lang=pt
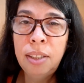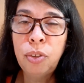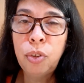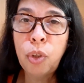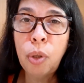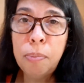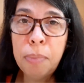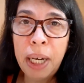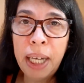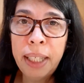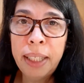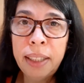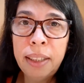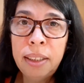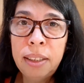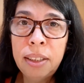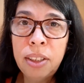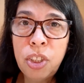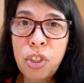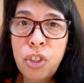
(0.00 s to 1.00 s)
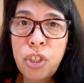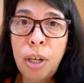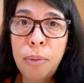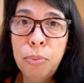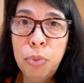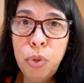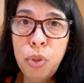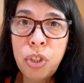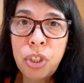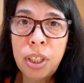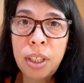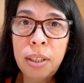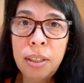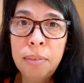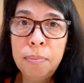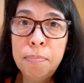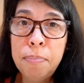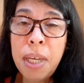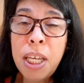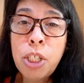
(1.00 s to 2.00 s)
Tomara que Chamusca,
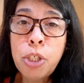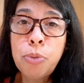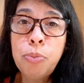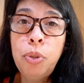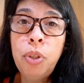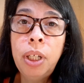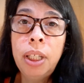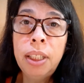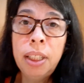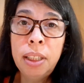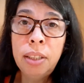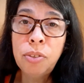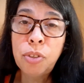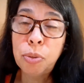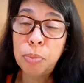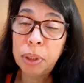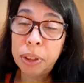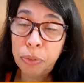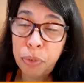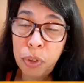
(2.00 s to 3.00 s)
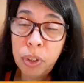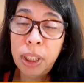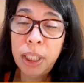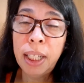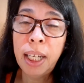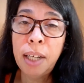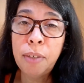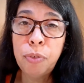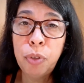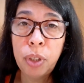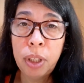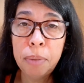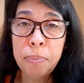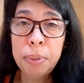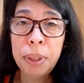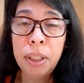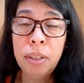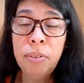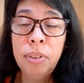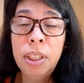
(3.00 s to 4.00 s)
mesmo ganhando, se o Botafogo ganhar, for
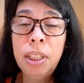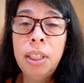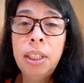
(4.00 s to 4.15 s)
campeão,